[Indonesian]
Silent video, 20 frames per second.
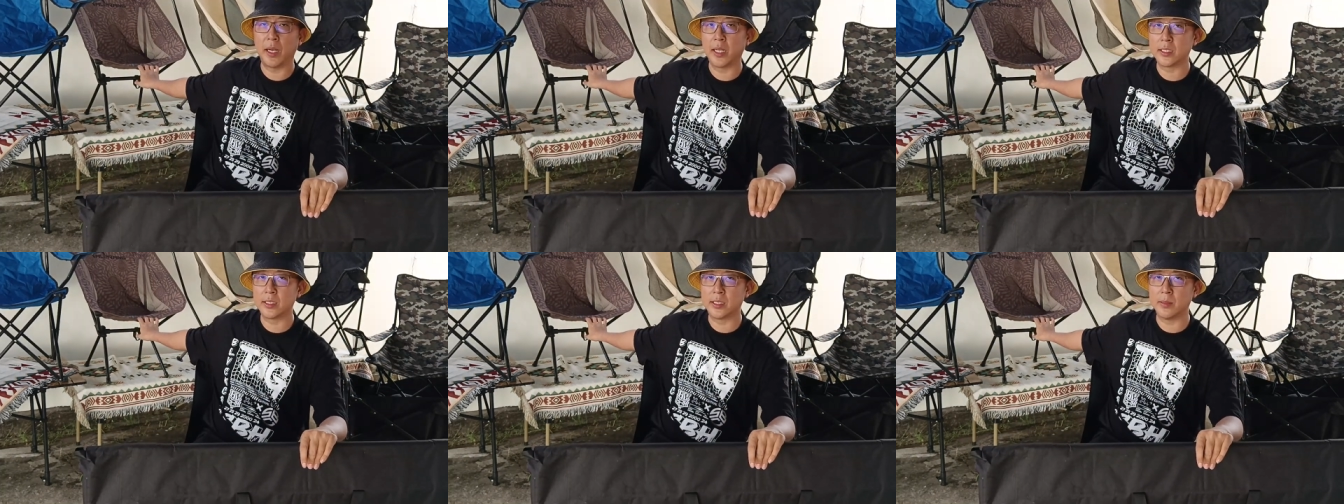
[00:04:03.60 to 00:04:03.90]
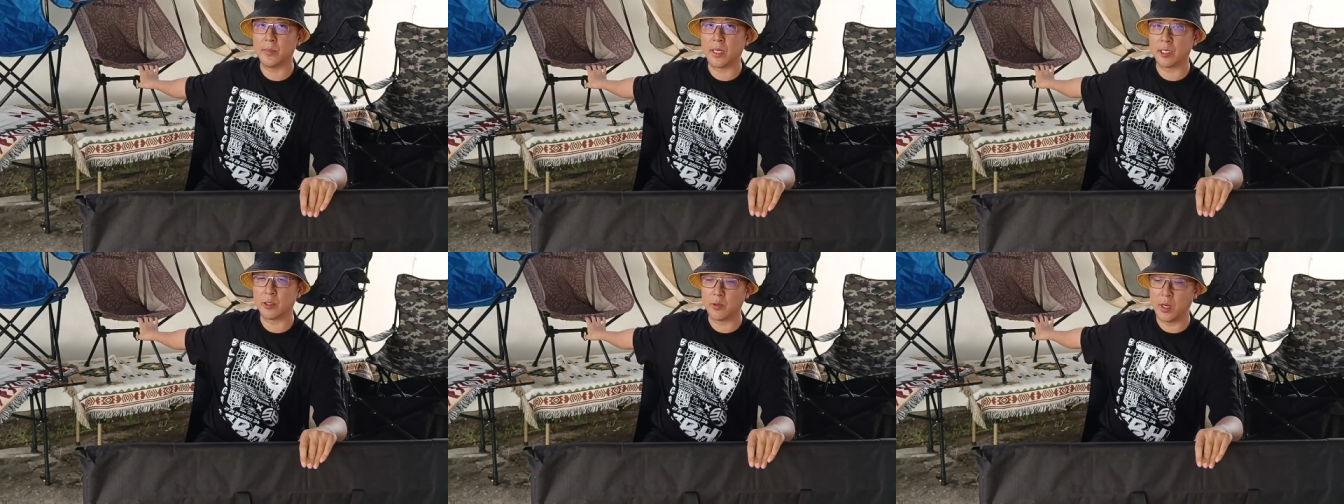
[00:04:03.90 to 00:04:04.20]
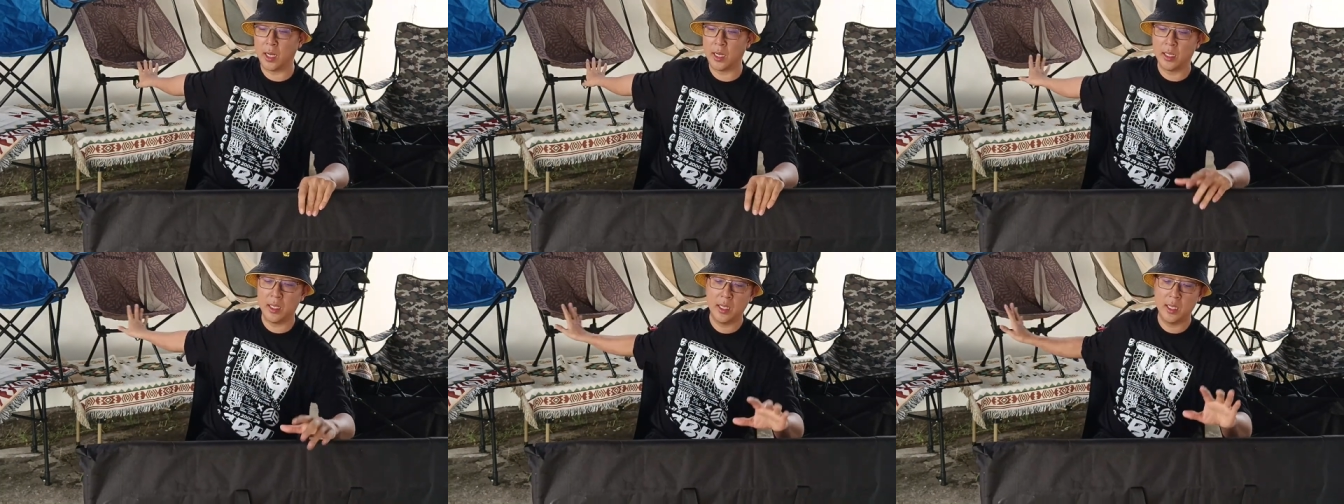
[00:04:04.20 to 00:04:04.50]
paling jimat
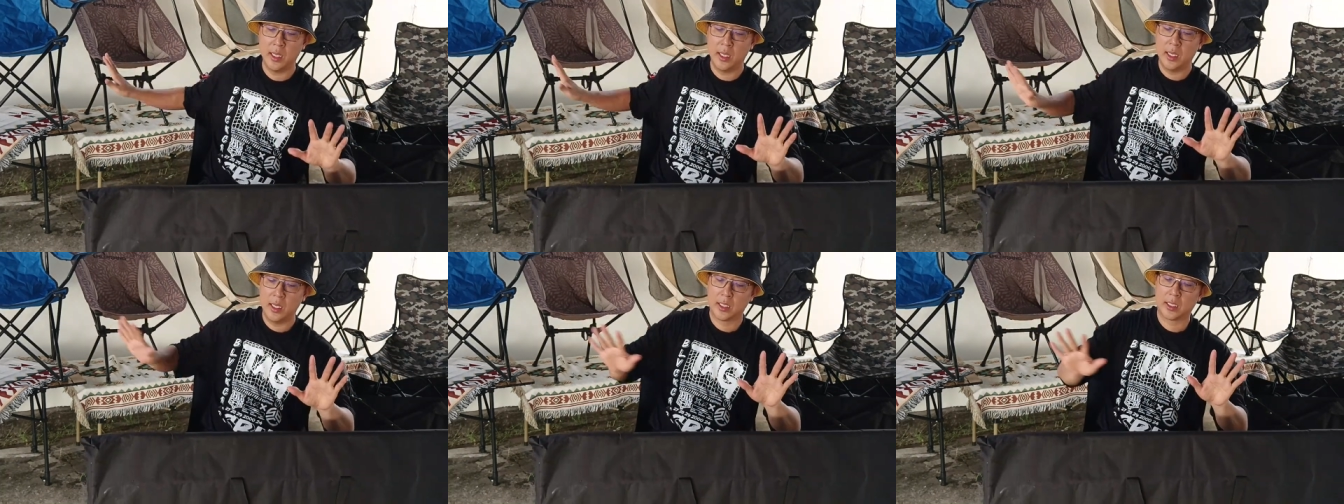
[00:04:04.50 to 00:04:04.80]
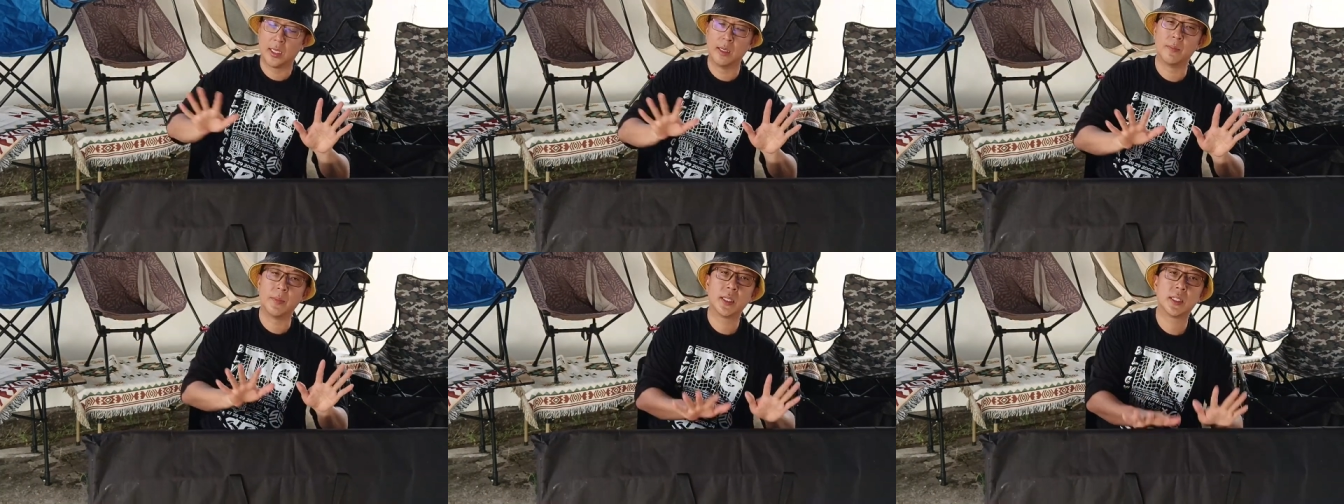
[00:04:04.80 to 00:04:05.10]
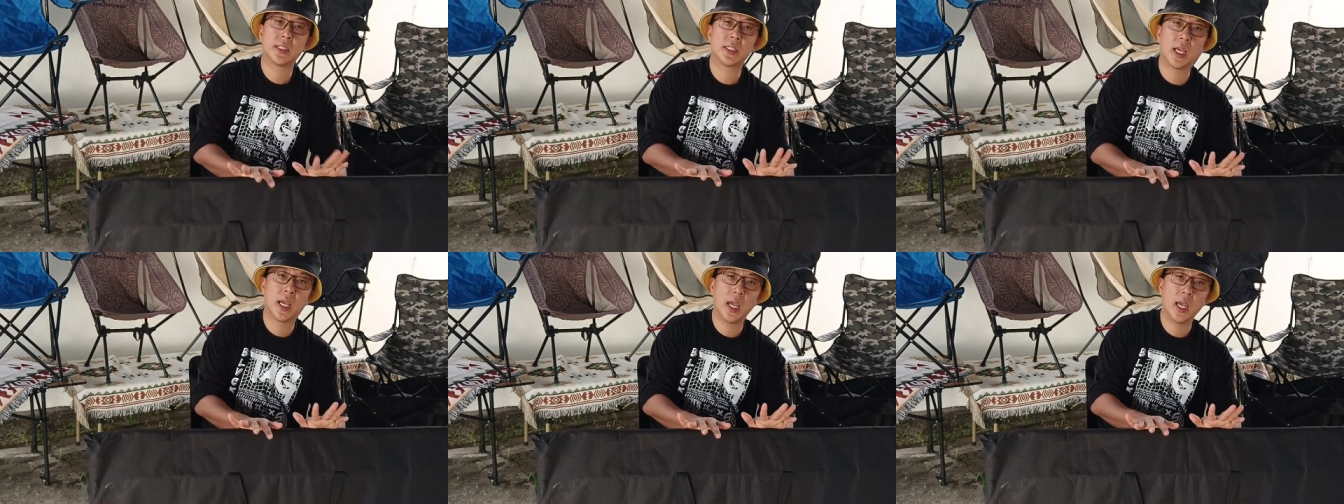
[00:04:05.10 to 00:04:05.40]
rock
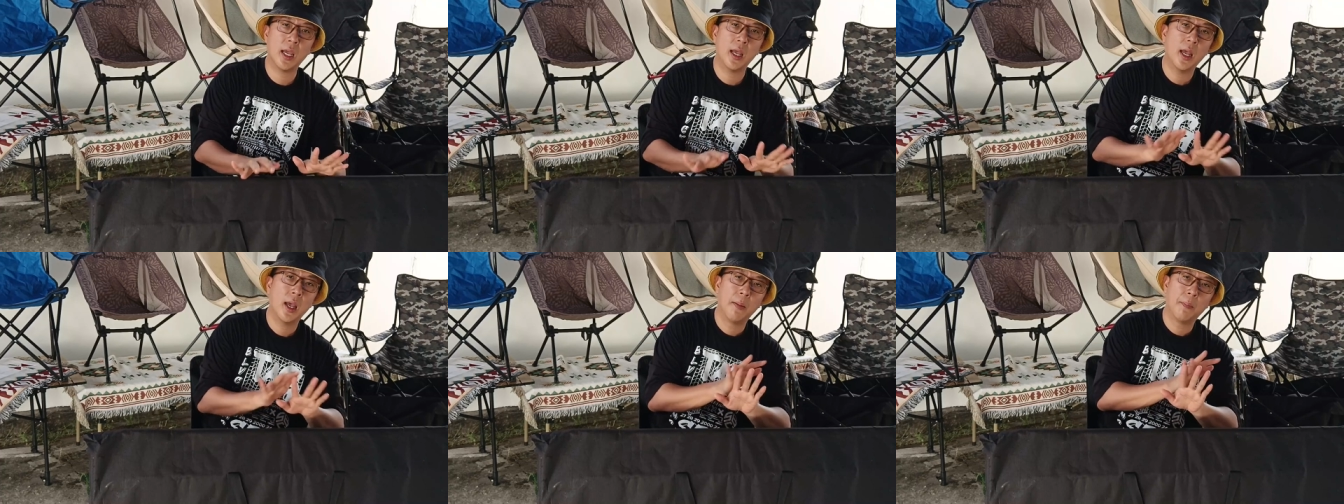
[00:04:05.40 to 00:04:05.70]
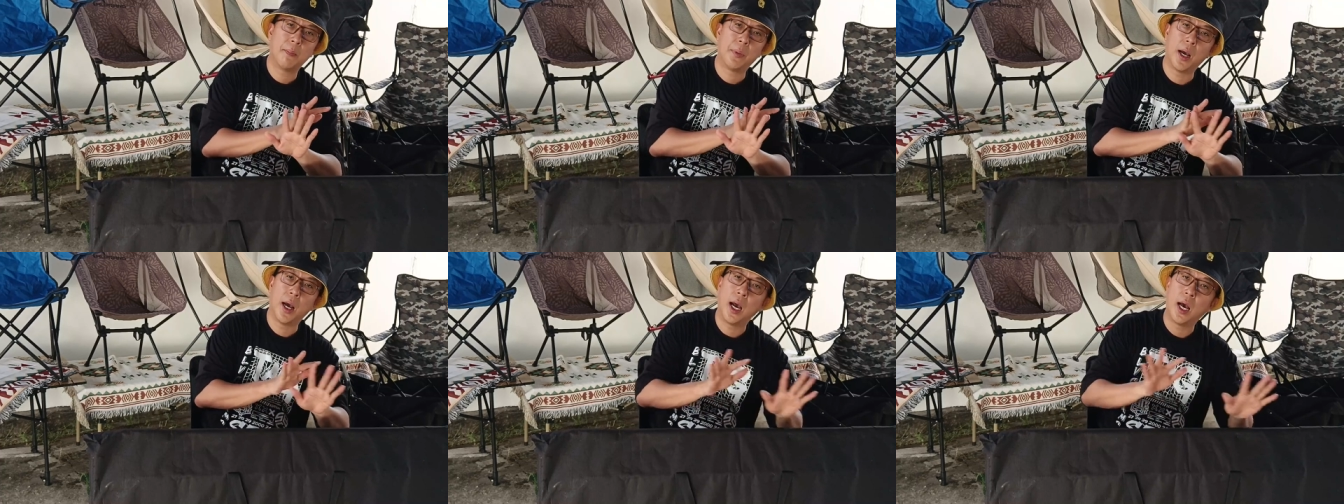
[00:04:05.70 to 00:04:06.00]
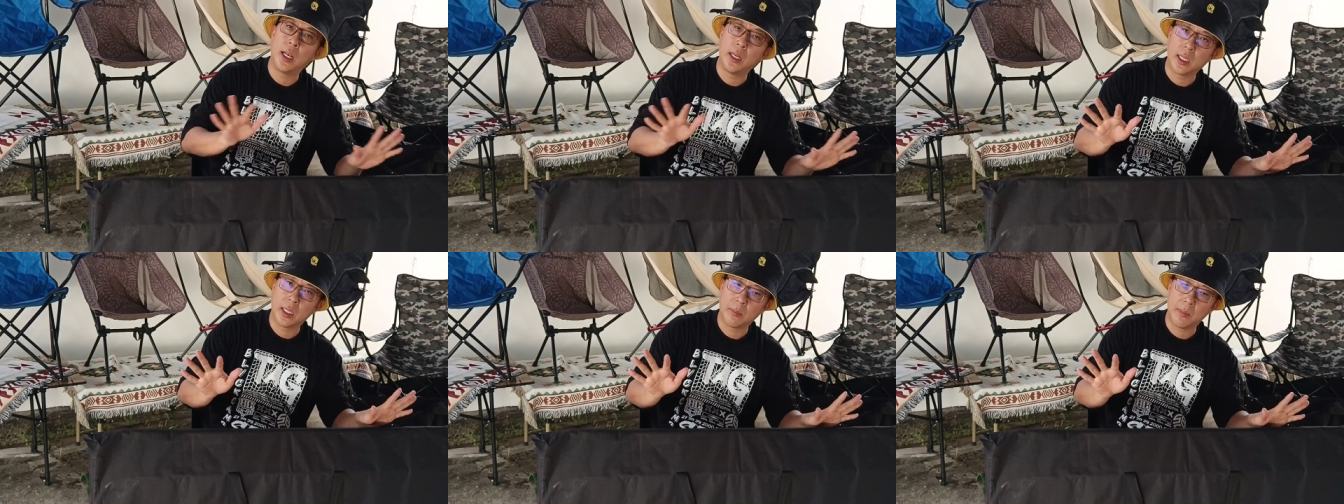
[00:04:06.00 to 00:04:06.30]
commit chair
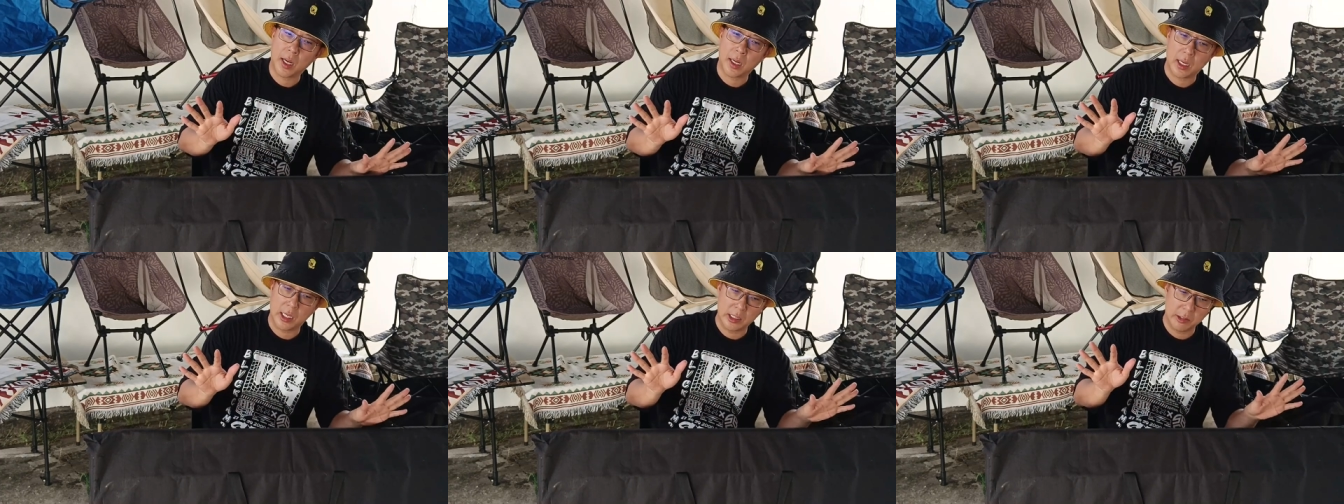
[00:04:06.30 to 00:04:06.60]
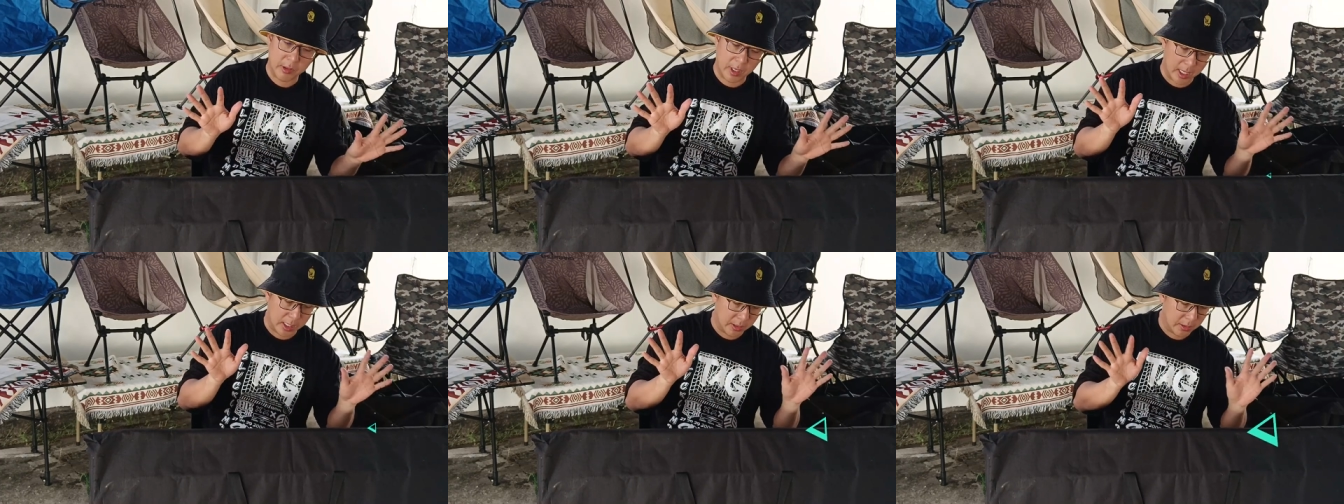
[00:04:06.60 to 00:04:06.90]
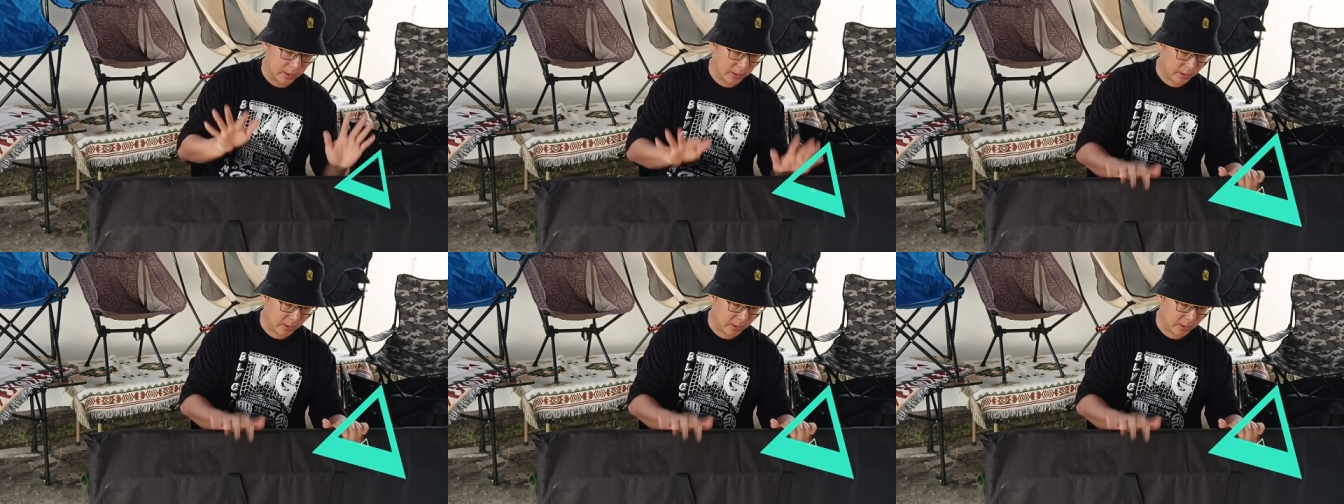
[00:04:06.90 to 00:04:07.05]
paling makan rock